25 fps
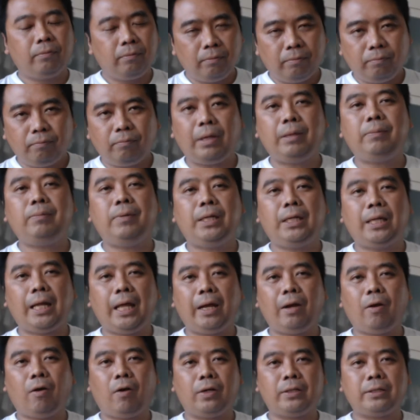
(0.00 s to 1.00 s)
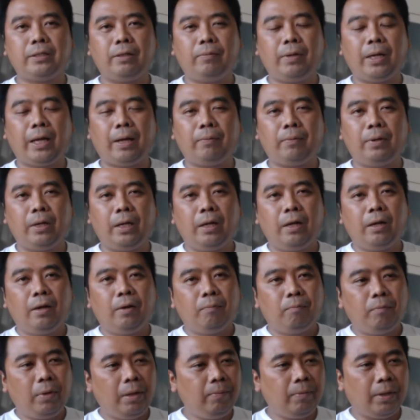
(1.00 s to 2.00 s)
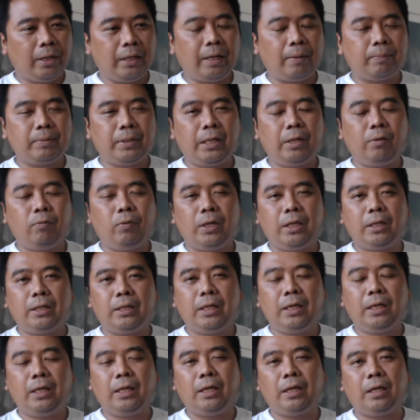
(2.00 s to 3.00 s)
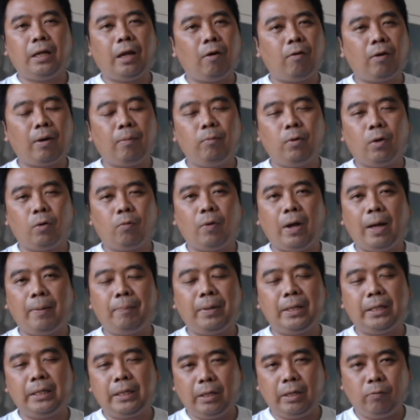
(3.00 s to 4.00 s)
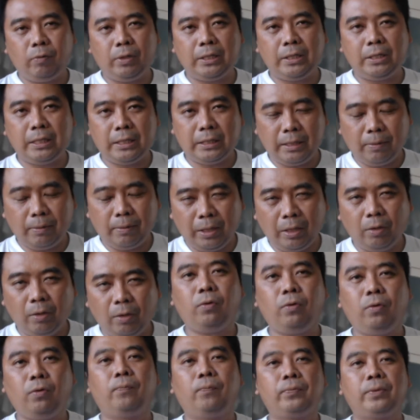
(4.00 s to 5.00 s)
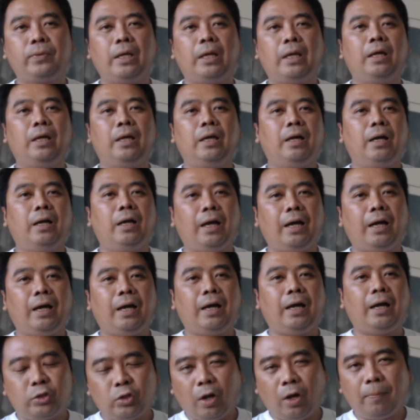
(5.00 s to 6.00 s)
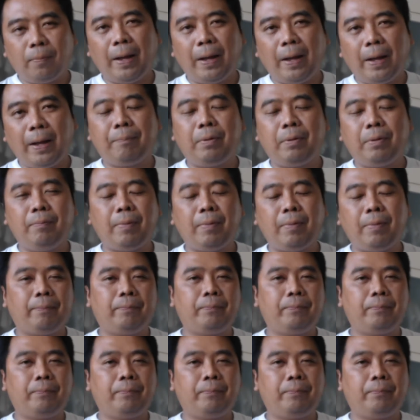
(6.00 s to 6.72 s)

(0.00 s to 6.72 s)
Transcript: ไม่มีแน่นอนใช่ไหมครับ ไม่เหมือนกับ ทีวีที่เรากำหนดว่าเป็นทีวี 40 นิ้วอจอภาพเป็นแบบ